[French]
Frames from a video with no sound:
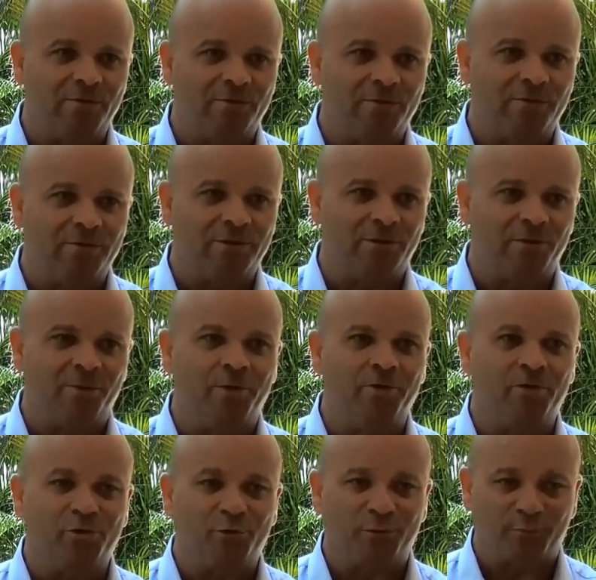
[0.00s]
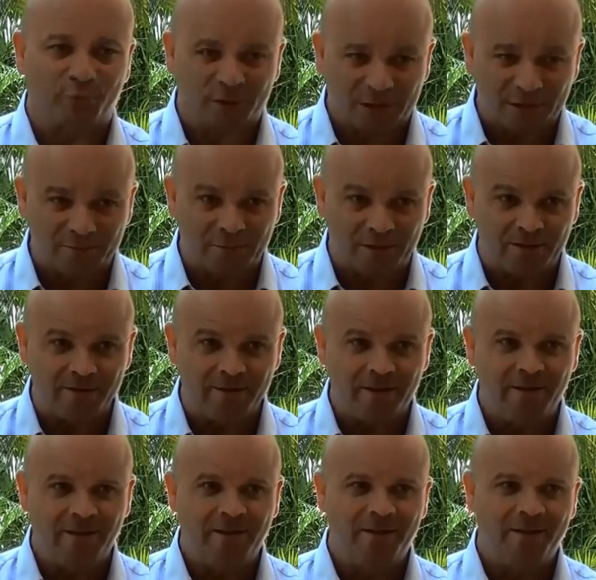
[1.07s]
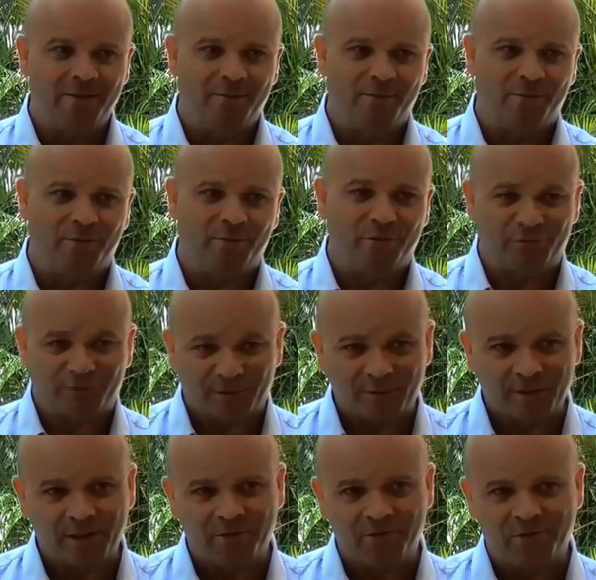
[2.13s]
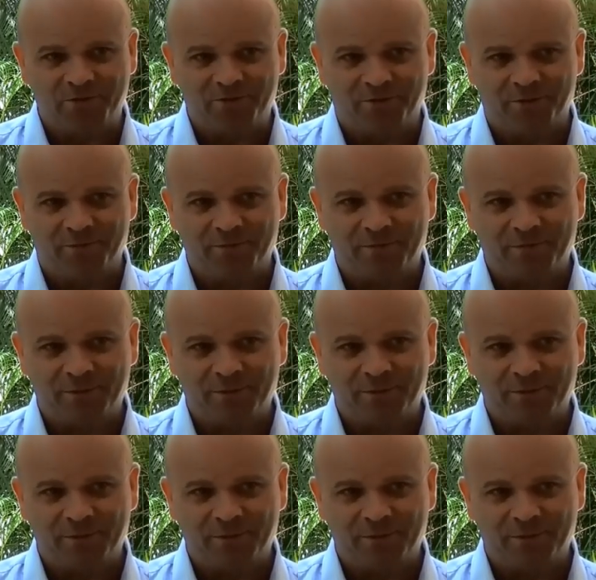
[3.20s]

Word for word: que c'est le meilleur choix possible pour nos familles et nos enfants.